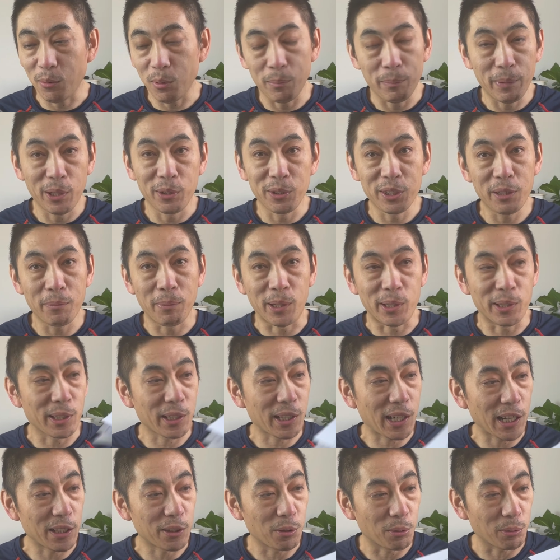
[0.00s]
我没有一本能
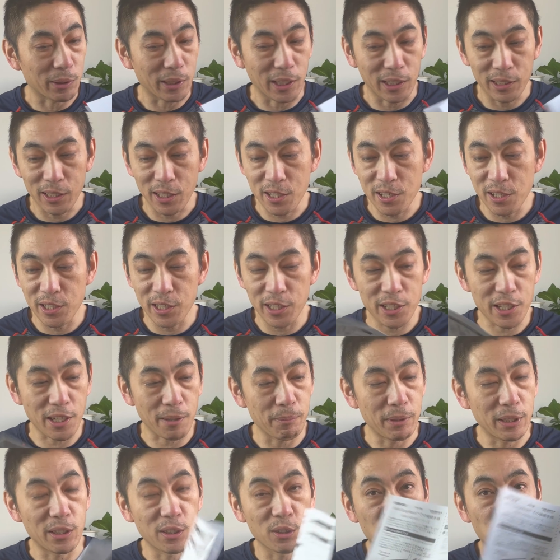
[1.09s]
看懂的，但是这上
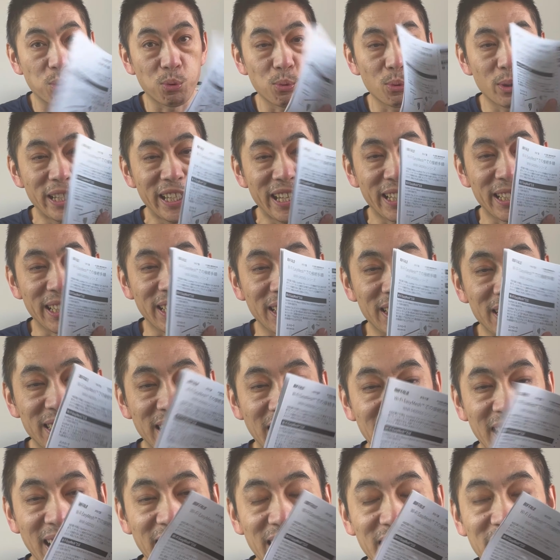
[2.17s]
面的图列呢，
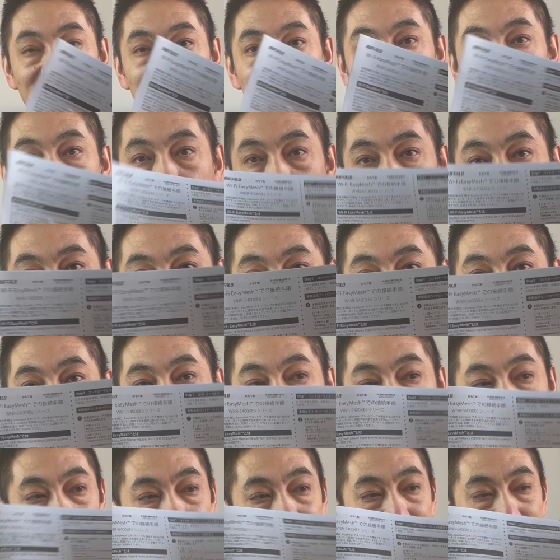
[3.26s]
大概可以明白
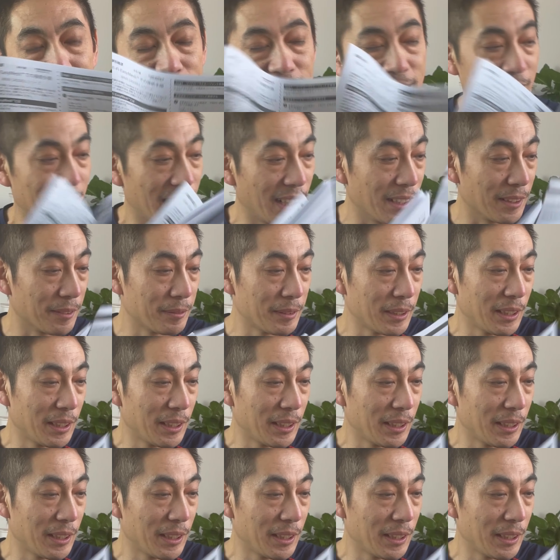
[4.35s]
意思啊。